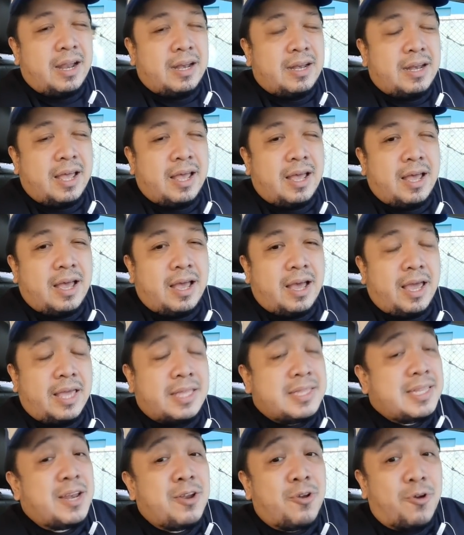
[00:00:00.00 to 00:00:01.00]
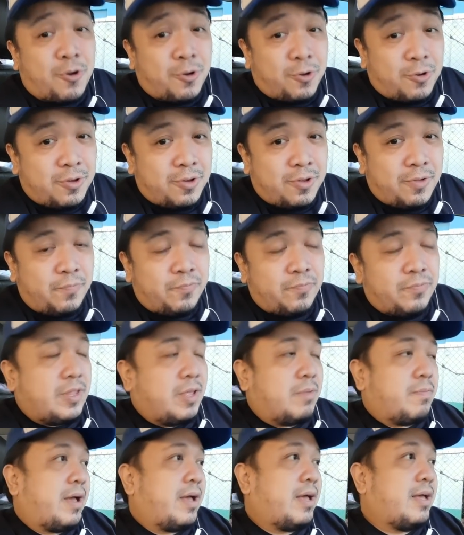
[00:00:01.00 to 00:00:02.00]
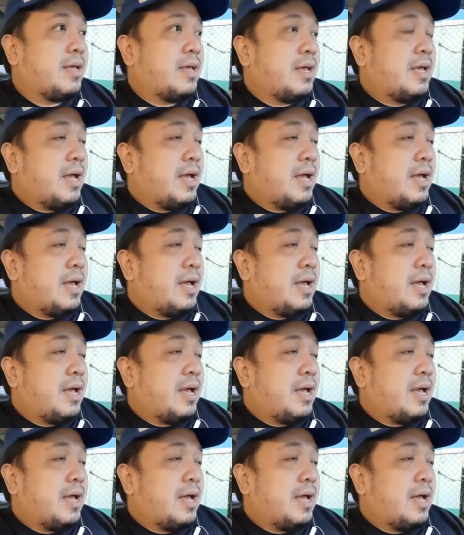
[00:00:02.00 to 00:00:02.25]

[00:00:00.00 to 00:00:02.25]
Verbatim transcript: na itanong, 'di ba?